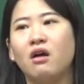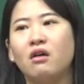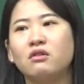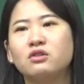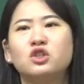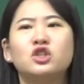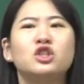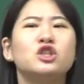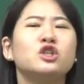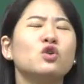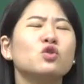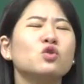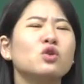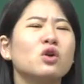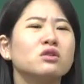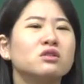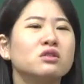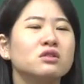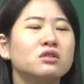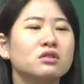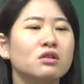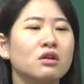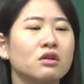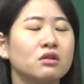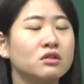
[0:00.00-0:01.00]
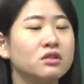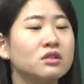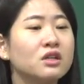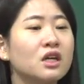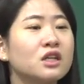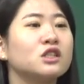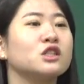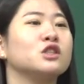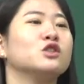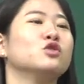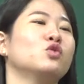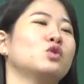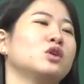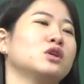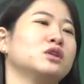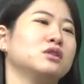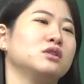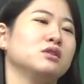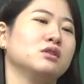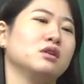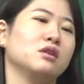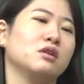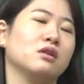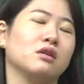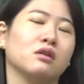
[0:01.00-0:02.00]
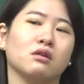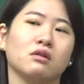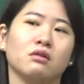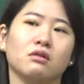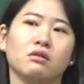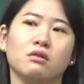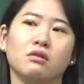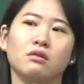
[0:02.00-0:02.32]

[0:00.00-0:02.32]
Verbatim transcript: 지옥이 어디 있어요? 그게 지옥의 시작이에요.